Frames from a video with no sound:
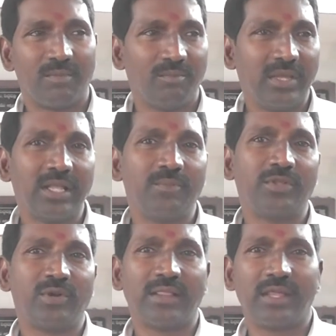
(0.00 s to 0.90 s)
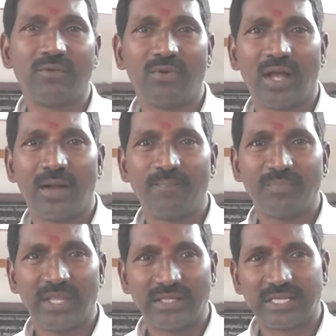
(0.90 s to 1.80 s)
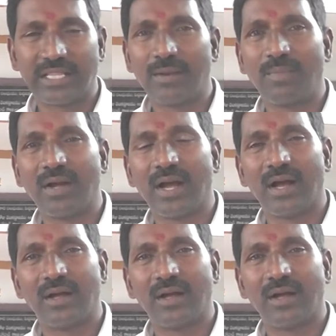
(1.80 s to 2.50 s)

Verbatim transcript: మిగతా మిత్రులందరికీ కూడా ఈ సందర్భంగా